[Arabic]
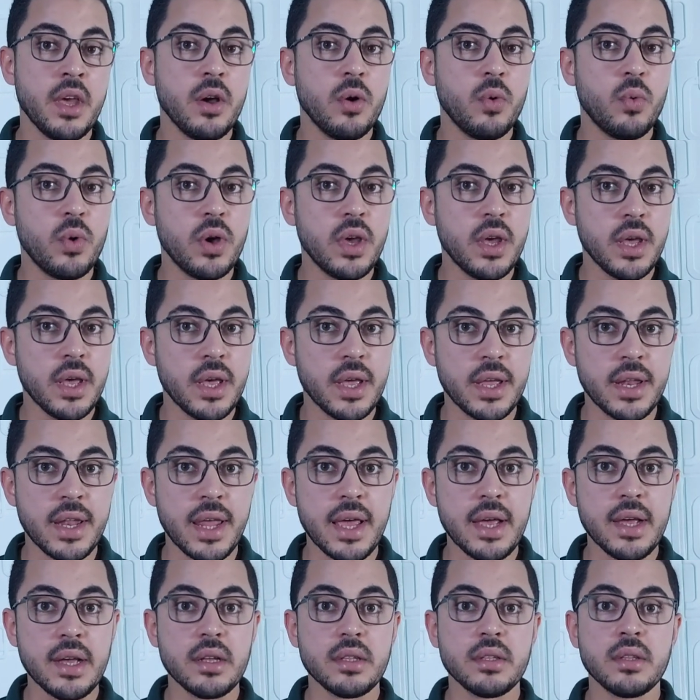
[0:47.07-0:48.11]

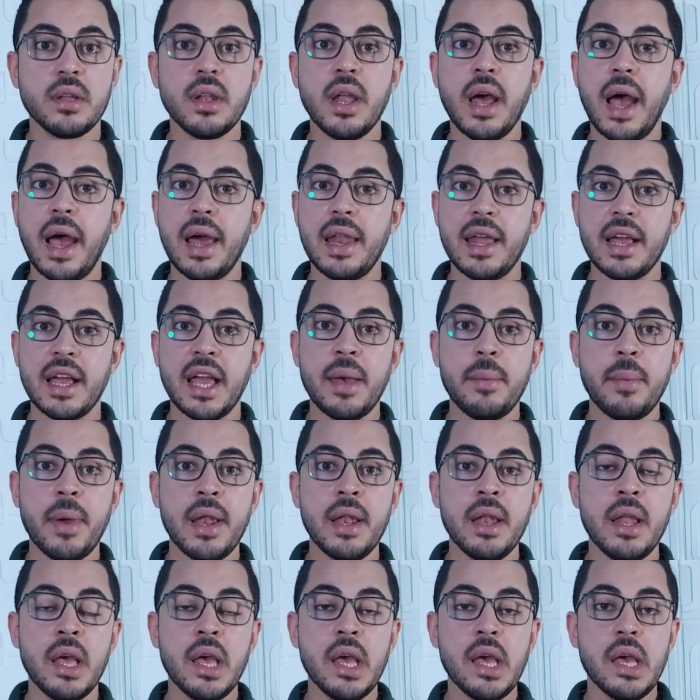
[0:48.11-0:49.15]
وهناك طلع على
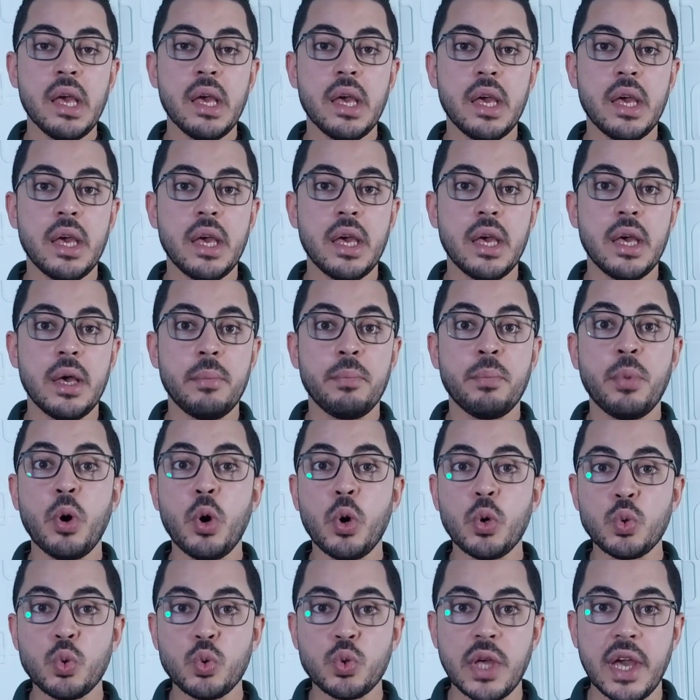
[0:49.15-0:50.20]
جبل آه،
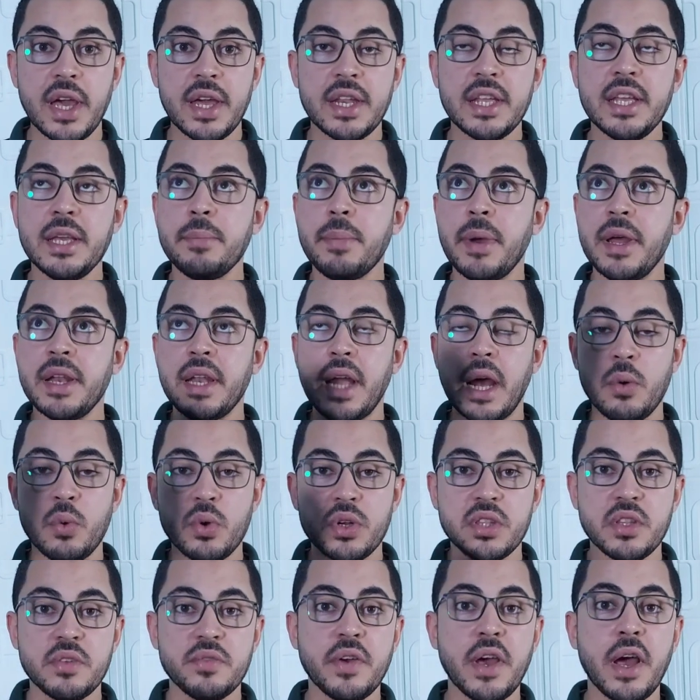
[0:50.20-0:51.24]
بعده تقريبا او
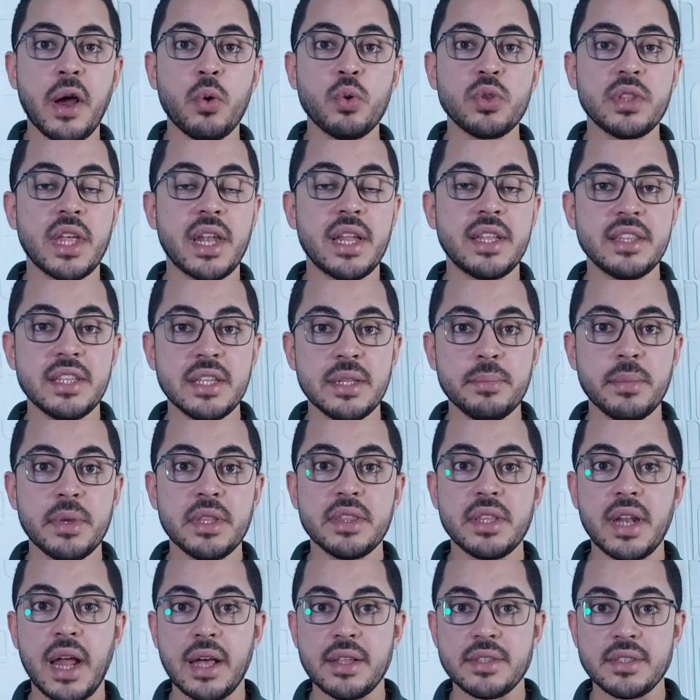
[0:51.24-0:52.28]
ارتفاعه 30
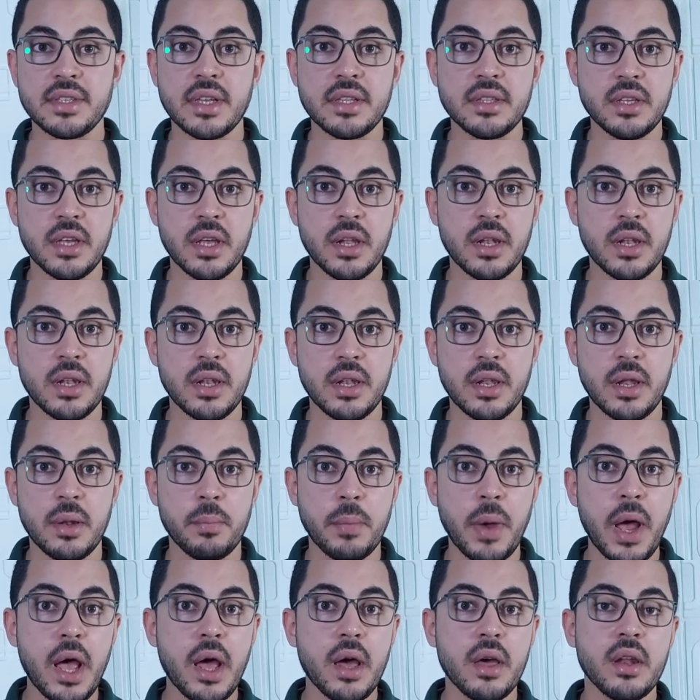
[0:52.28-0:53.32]
متر عن سطح
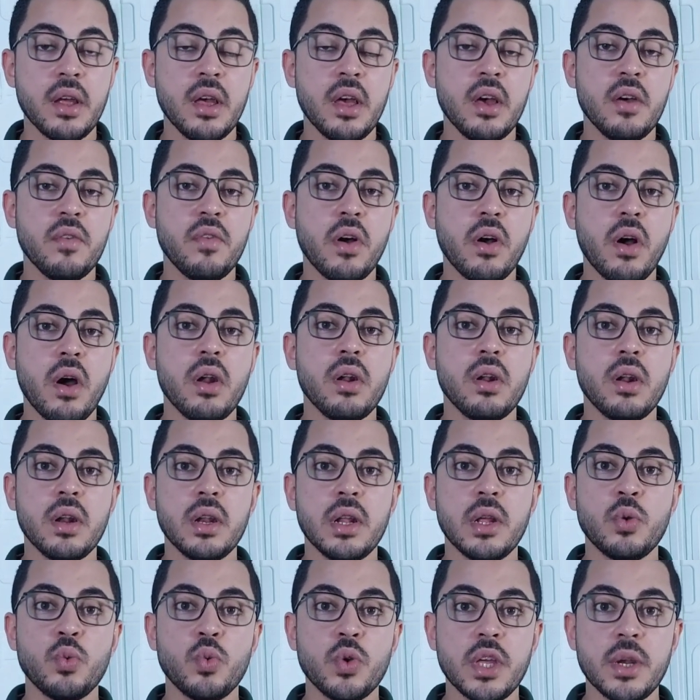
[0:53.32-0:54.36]
البحر
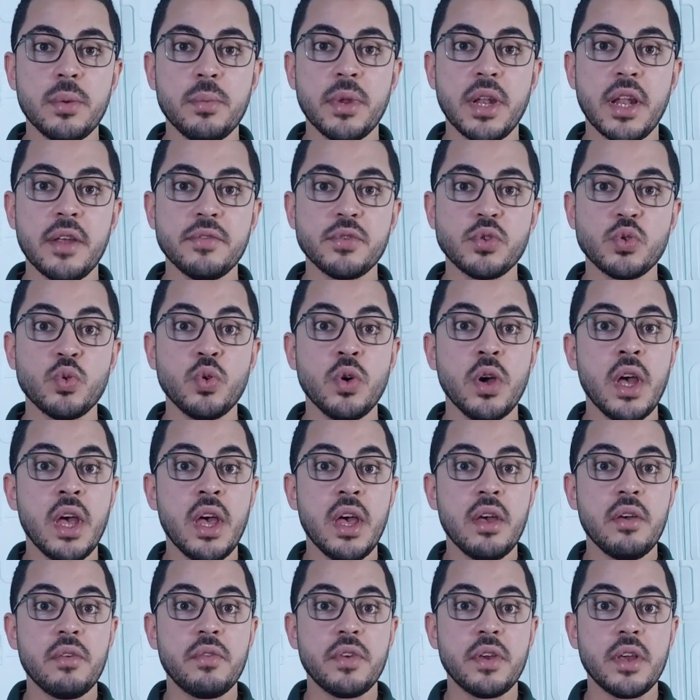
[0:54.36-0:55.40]
فقرر انه يرمي نفسه
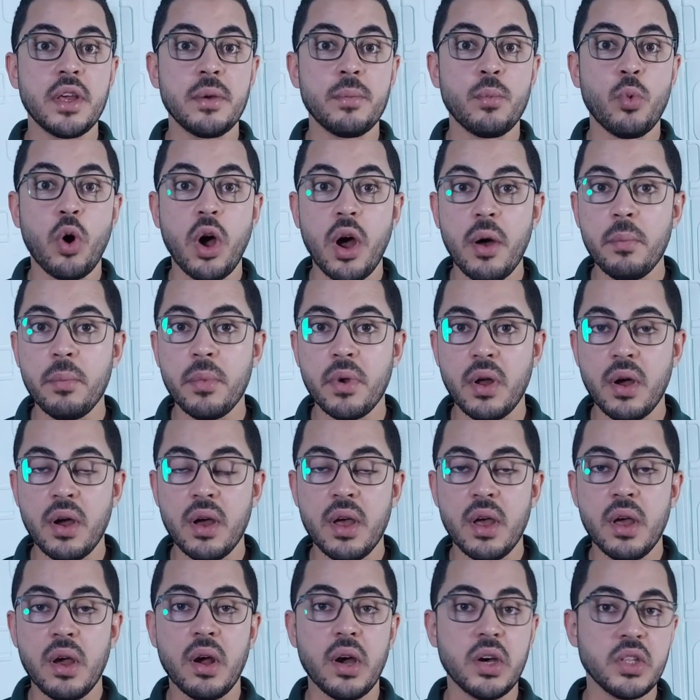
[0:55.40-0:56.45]
في مغامره
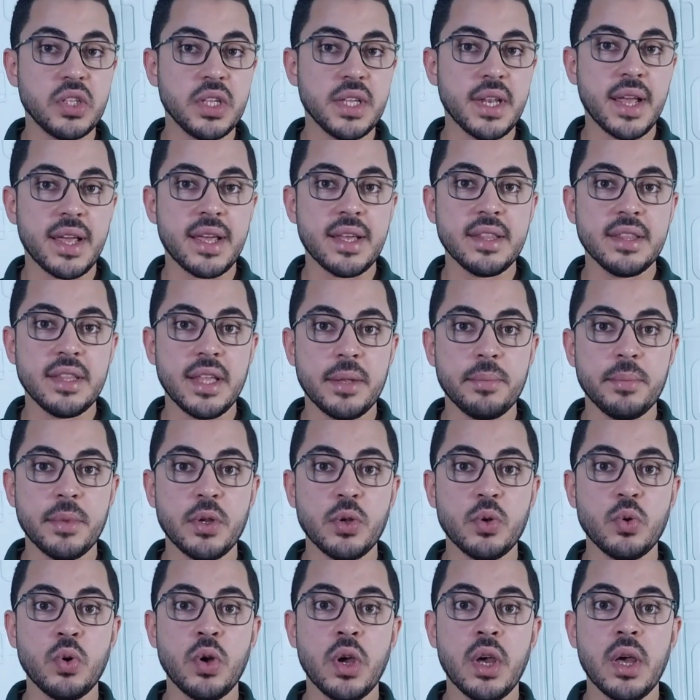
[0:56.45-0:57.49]
خطيره جدا
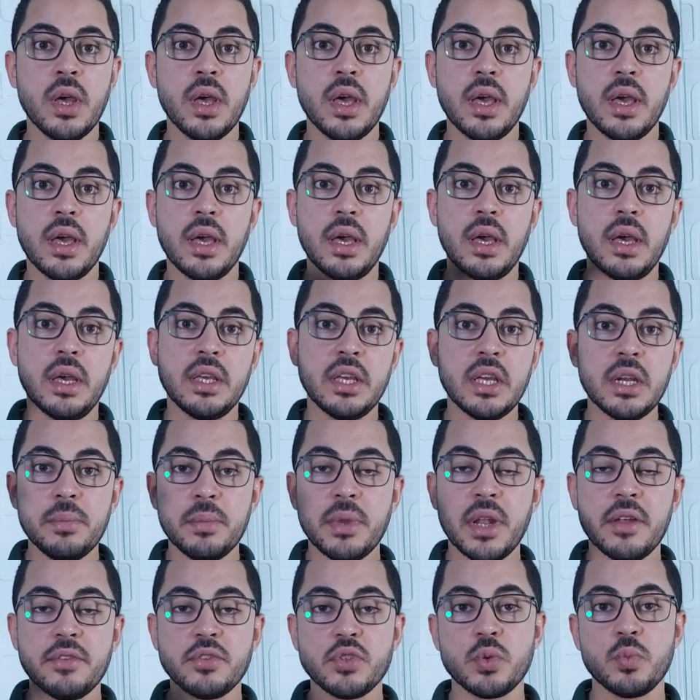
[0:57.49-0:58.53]
منه آه، يرمي
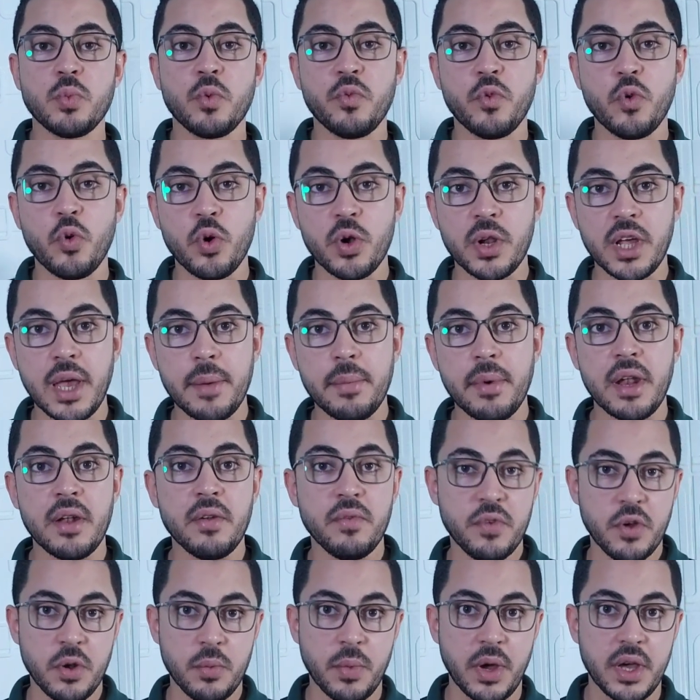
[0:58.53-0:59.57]
نفسه من فوق الجبل
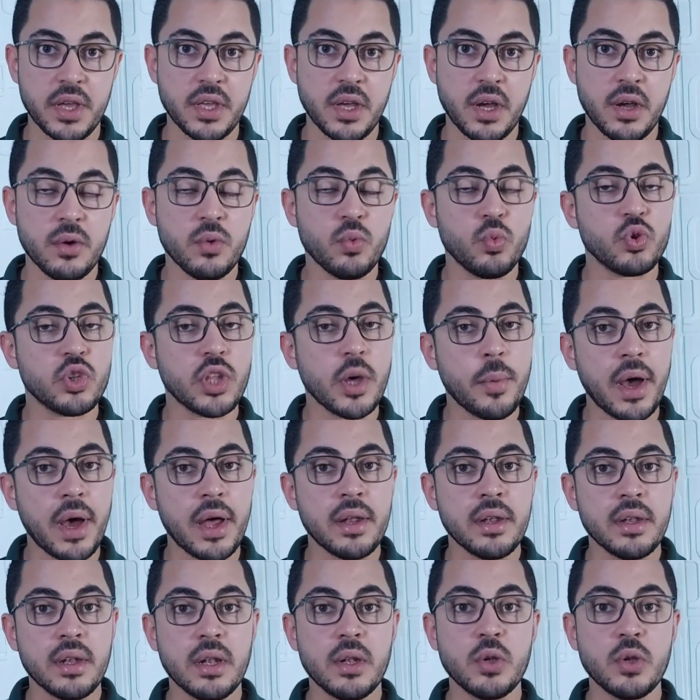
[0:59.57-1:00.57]
في الميه وطبعا